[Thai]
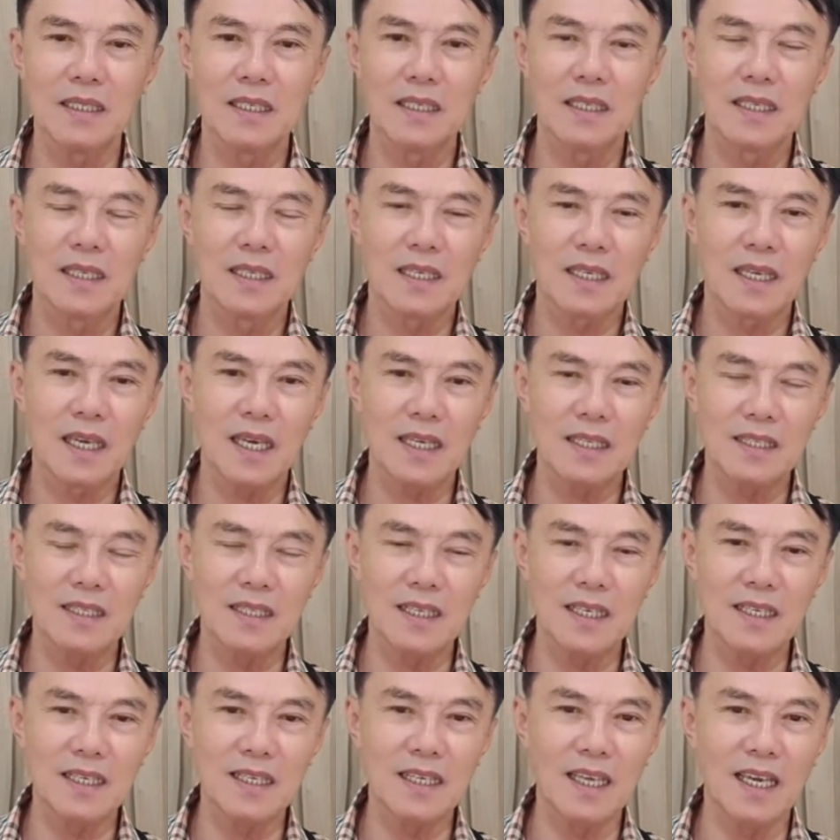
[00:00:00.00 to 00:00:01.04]
แคสเซ้น
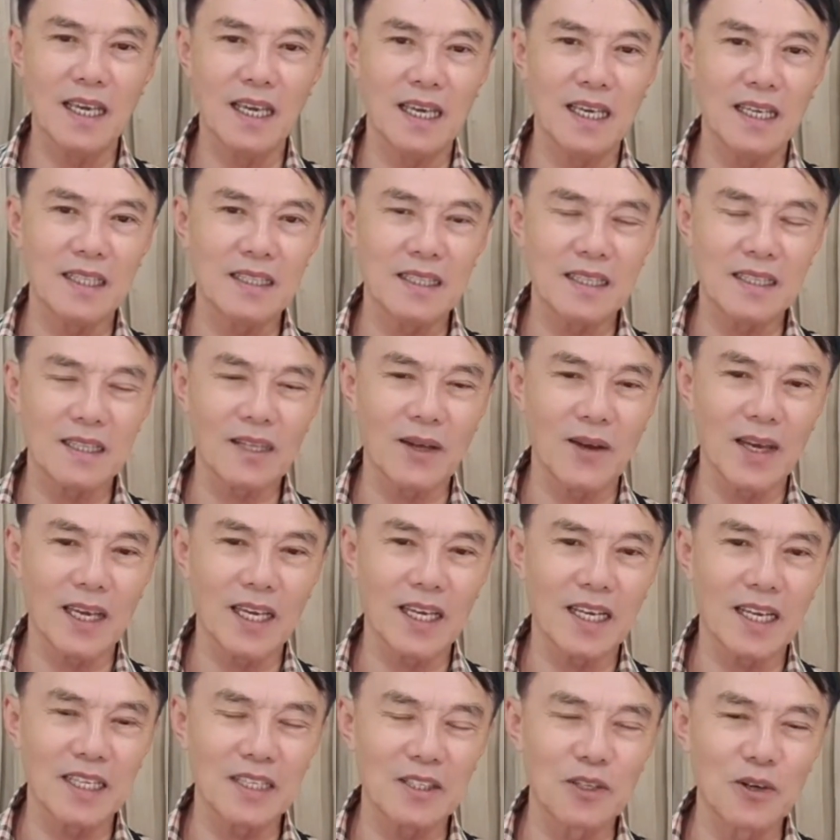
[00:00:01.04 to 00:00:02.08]
เคต่อยกับ
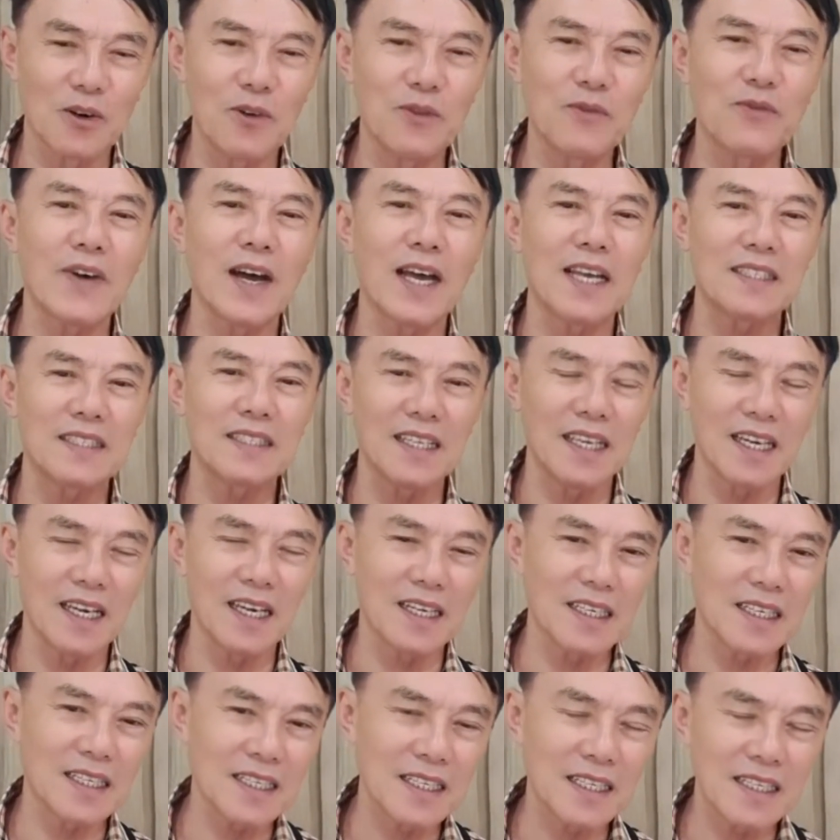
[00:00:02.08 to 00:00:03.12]
โจฟาเซียไง
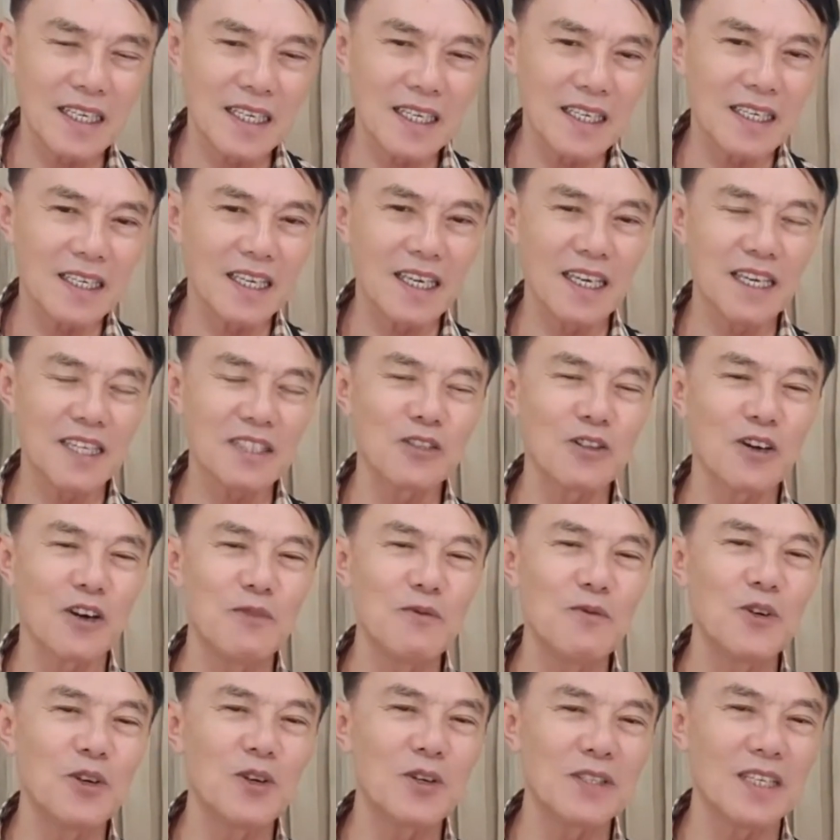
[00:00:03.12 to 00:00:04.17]
ไอเค จอมโว
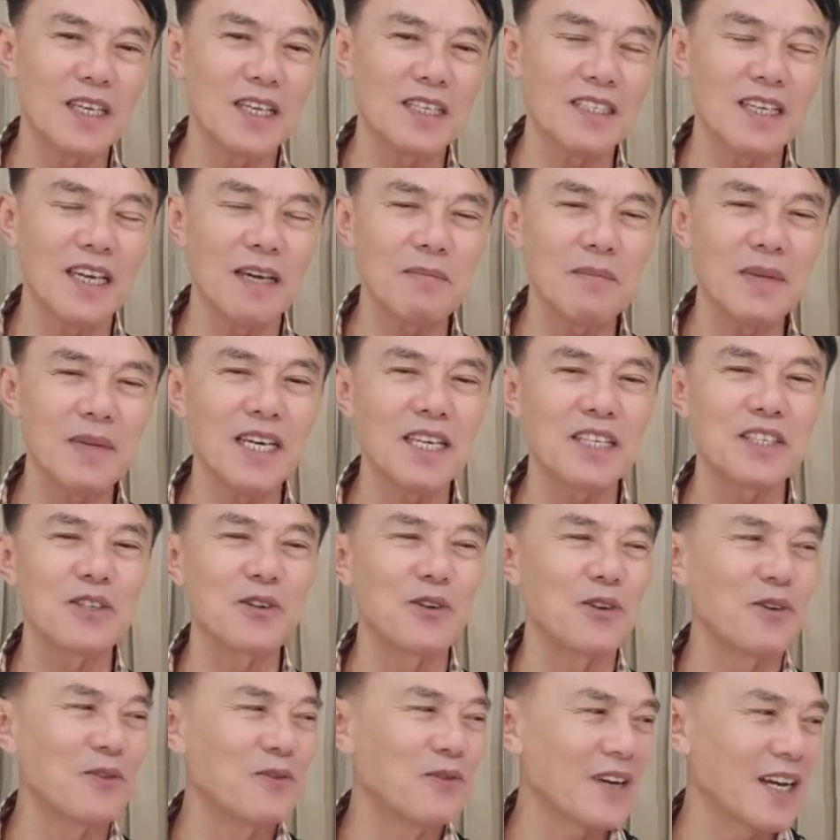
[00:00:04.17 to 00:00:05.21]
เสียแชมป์ให้โจ
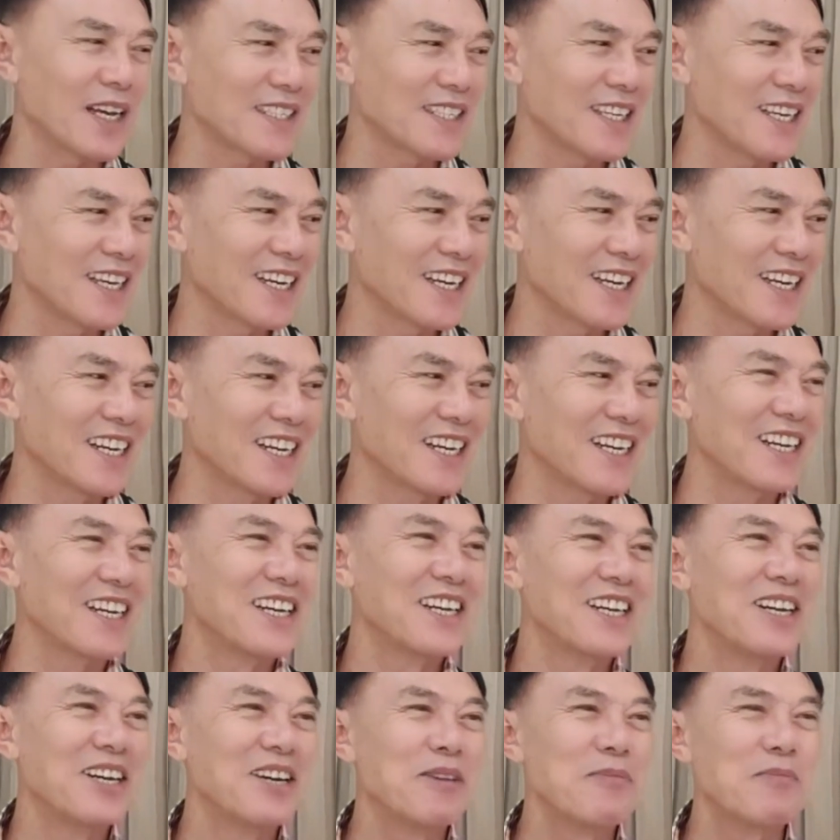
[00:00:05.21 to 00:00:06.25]
ฟาเซียไง
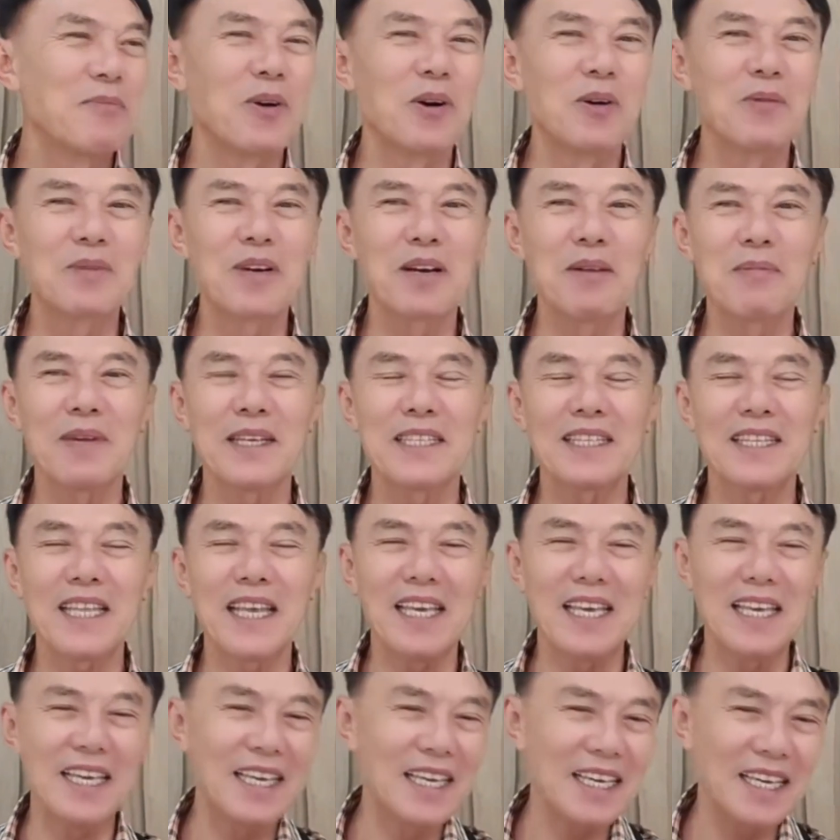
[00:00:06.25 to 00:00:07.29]
ผมก็ไปตี
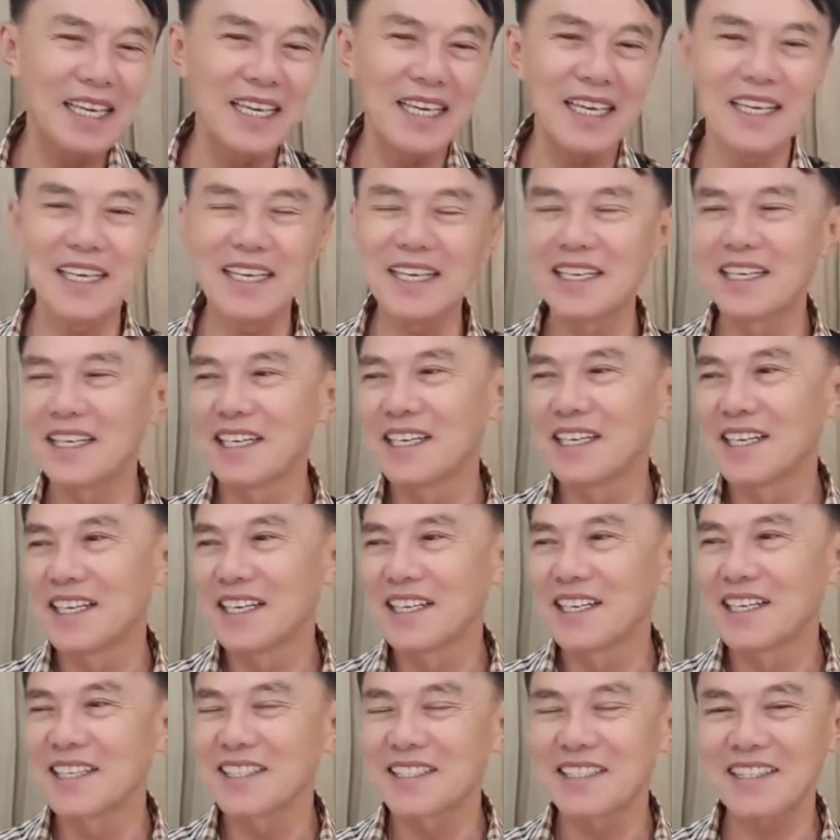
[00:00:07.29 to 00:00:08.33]

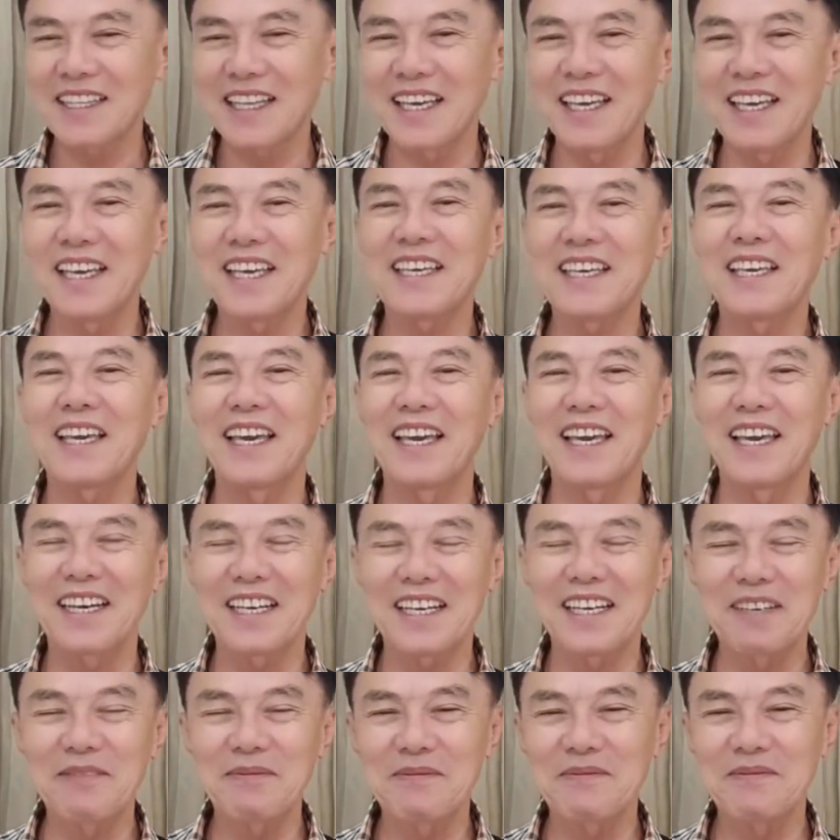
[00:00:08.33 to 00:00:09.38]
ตีไอเคครับ
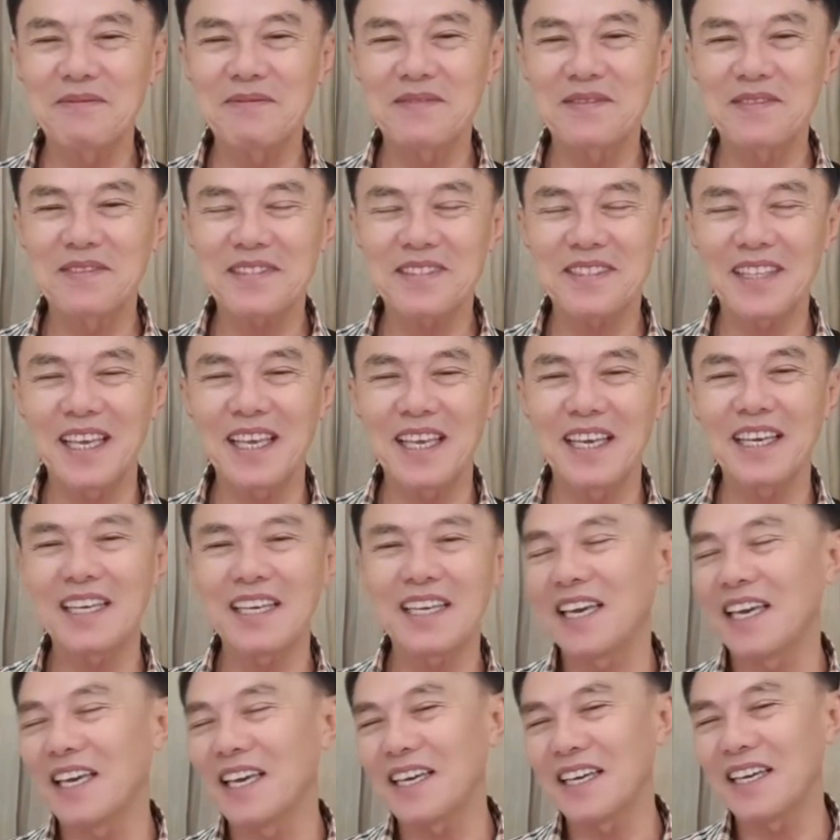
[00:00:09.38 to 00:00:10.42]
ตีไอ้เค
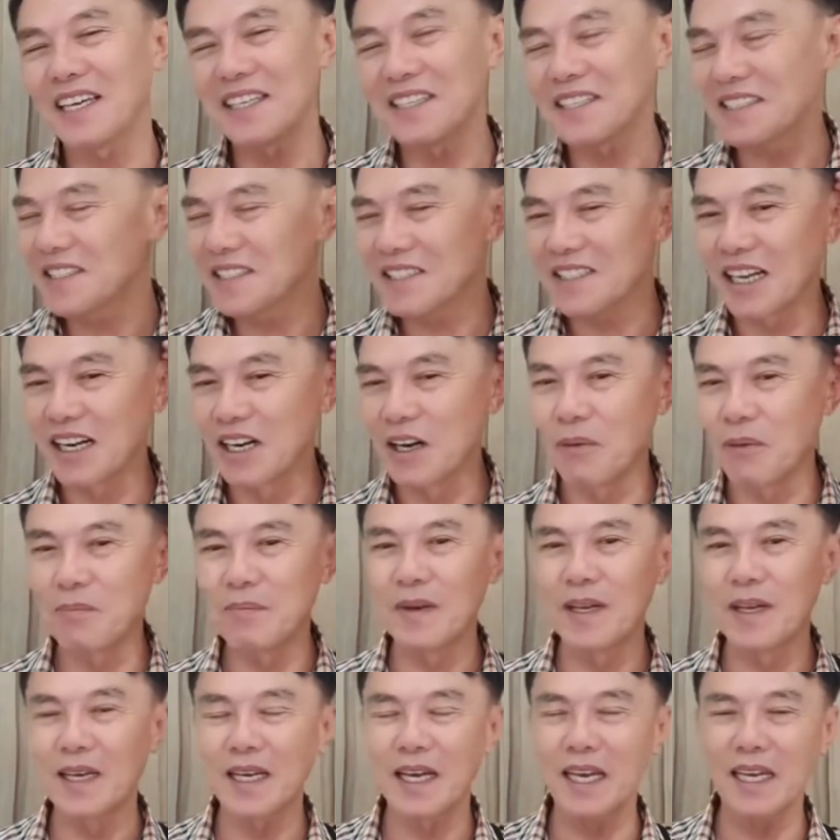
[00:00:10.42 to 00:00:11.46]
สลบเลย
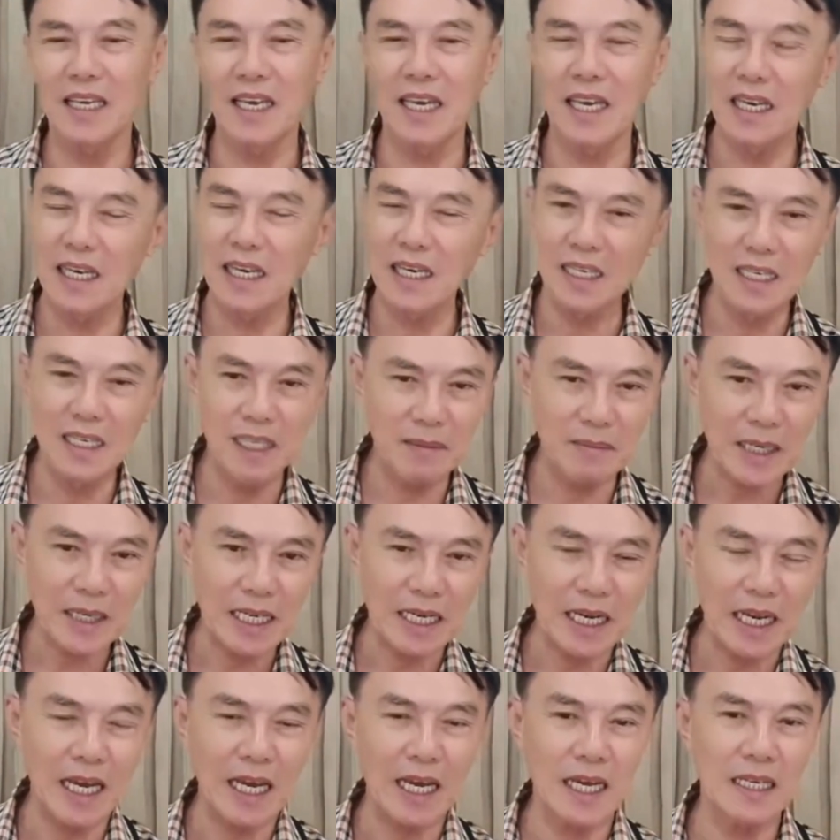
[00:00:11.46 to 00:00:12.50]
ไอ้เคก็เลยไม่ก
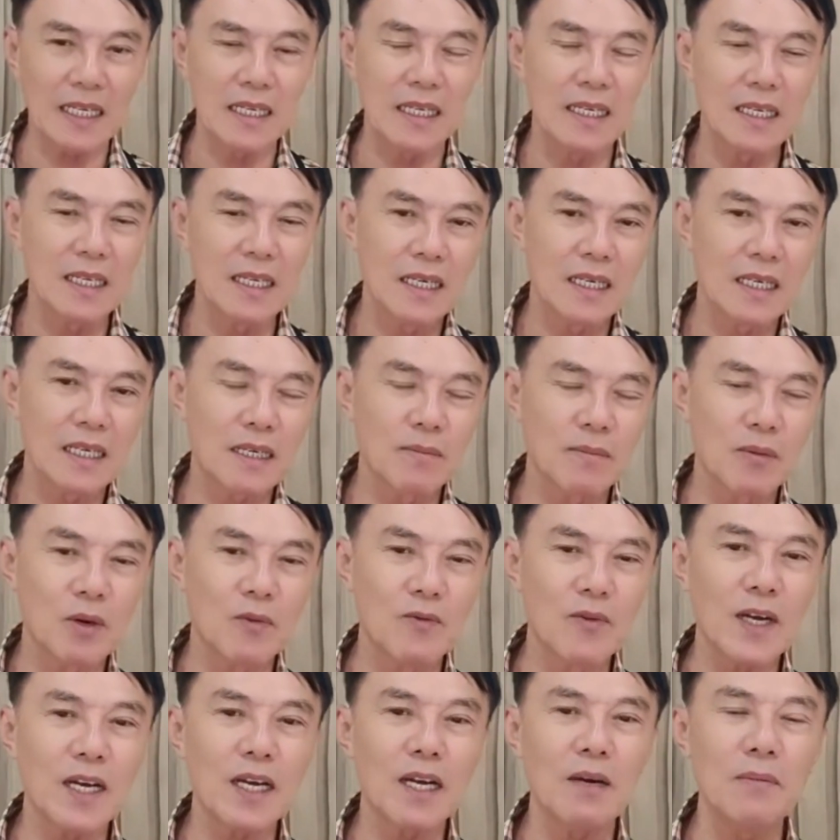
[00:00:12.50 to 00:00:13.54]
ล้า ผมว่า
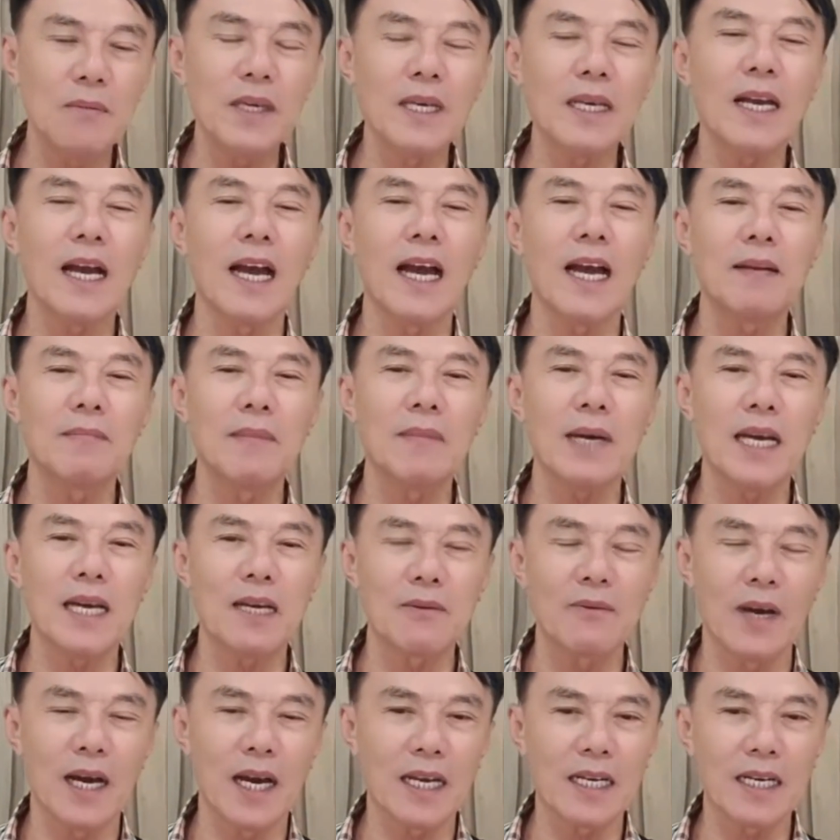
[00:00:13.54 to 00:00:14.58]
เขาพิการมากก
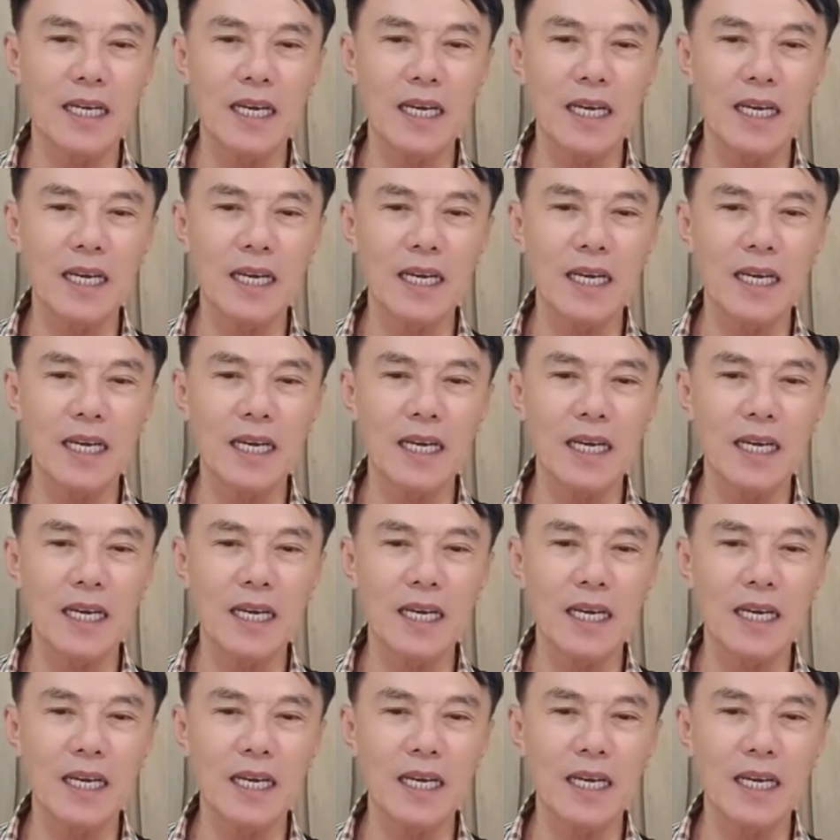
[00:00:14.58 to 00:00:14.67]
ว่านะ